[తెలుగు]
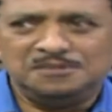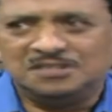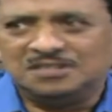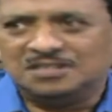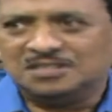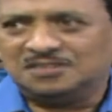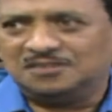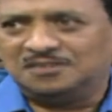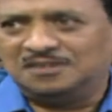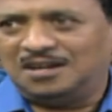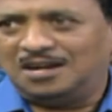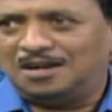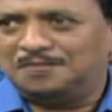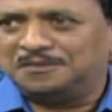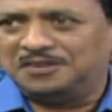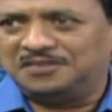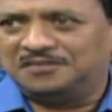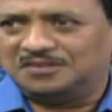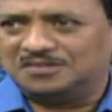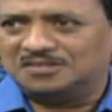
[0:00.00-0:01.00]
మేము చేస్తామని
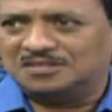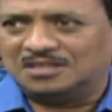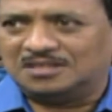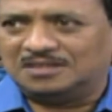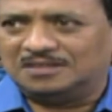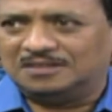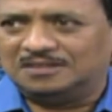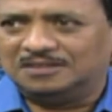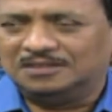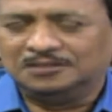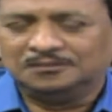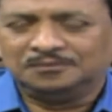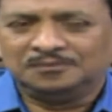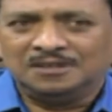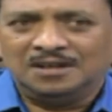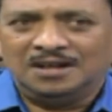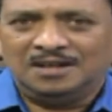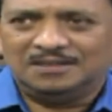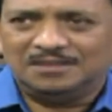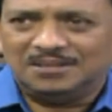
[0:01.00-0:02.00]
హామీ ఇవ్వడం జరిగింది
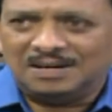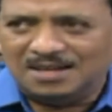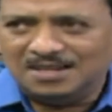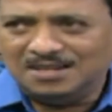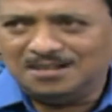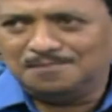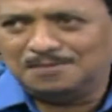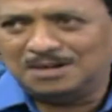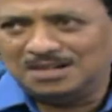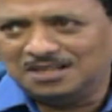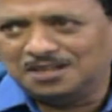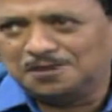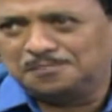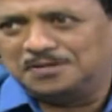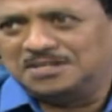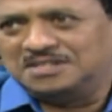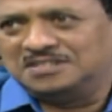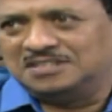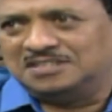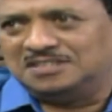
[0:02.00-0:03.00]
దాన్ని మళ్ళీ
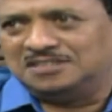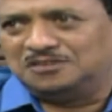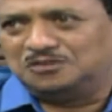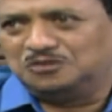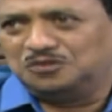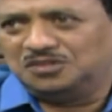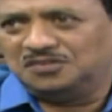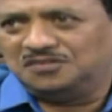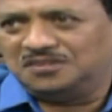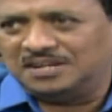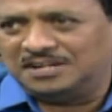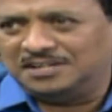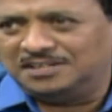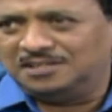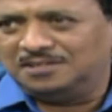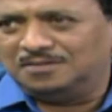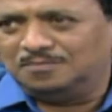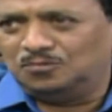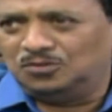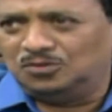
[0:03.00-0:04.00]
రిపీట్ చేసింది టూ థౌజండ్
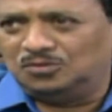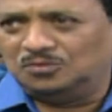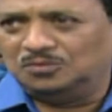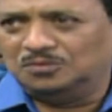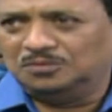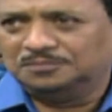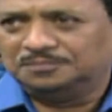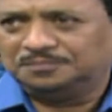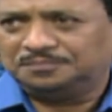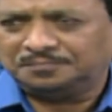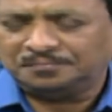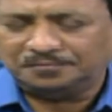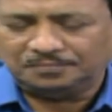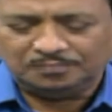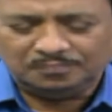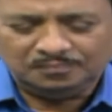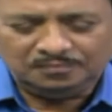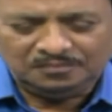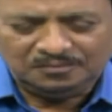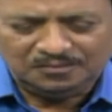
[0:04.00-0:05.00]
ఎయిటీన్ ముందు
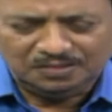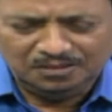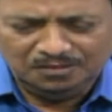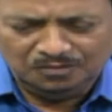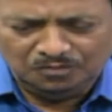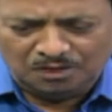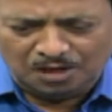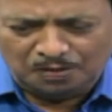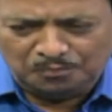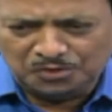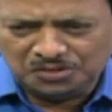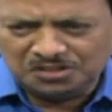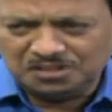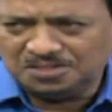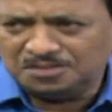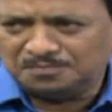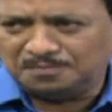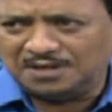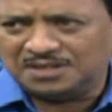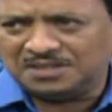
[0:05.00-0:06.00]

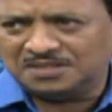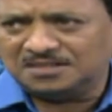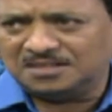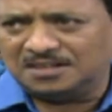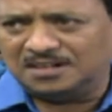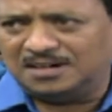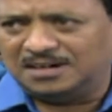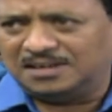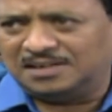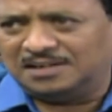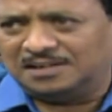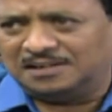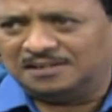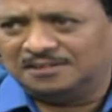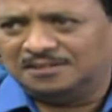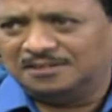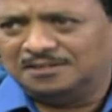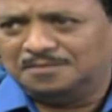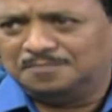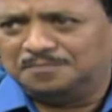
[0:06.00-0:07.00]
అపోజిషన్స్ పార్టీస్ అన్నీ అడిగినాయి
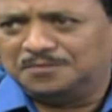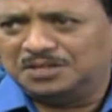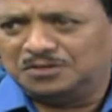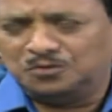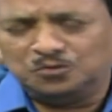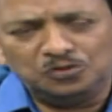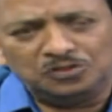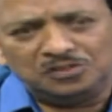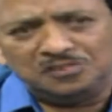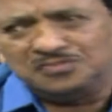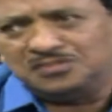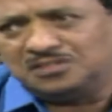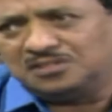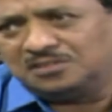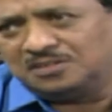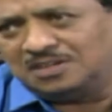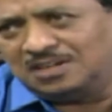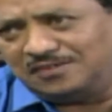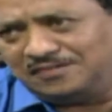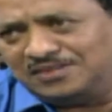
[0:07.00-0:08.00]
మీరు టూ థౌజండ్
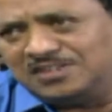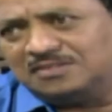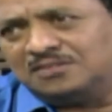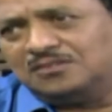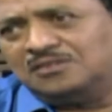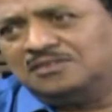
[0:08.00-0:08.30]
లెవెన్